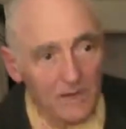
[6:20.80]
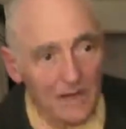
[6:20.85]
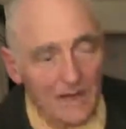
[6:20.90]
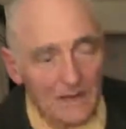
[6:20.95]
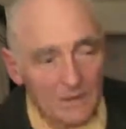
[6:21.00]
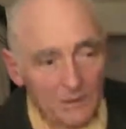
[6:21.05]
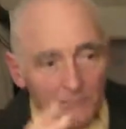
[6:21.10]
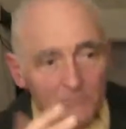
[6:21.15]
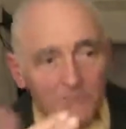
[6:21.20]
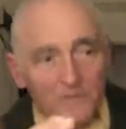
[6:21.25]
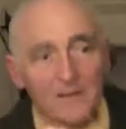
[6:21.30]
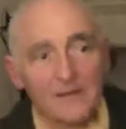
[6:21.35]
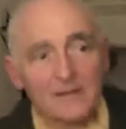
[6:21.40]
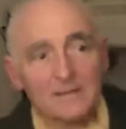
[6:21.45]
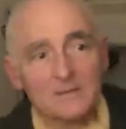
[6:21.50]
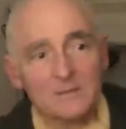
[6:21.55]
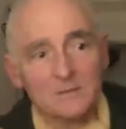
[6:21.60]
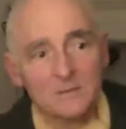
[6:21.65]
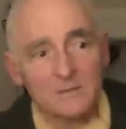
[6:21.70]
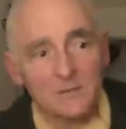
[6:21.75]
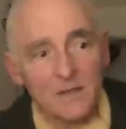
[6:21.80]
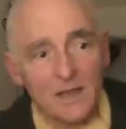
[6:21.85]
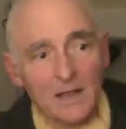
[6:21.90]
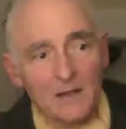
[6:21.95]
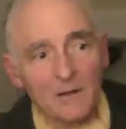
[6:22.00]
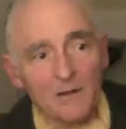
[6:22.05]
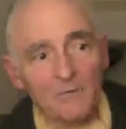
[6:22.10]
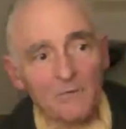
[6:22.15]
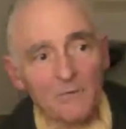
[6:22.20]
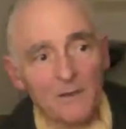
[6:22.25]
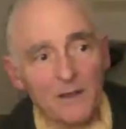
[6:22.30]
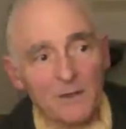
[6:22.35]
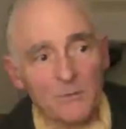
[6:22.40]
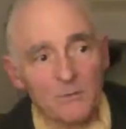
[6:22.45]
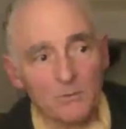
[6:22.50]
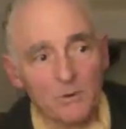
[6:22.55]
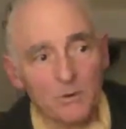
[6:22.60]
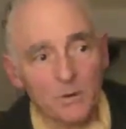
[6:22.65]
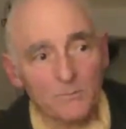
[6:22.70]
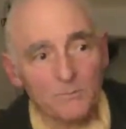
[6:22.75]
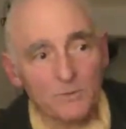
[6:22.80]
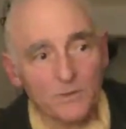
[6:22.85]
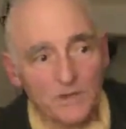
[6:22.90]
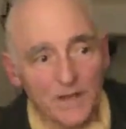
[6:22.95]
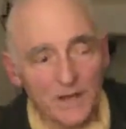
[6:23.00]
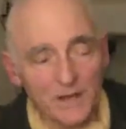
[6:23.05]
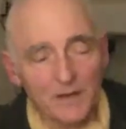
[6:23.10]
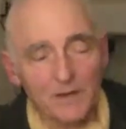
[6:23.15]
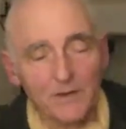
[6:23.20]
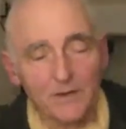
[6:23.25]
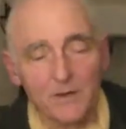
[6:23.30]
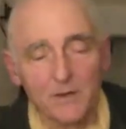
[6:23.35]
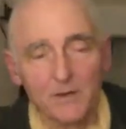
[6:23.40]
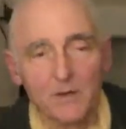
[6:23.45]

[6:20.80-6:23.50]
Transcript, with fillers: à l'envers, à l'envers où l'objet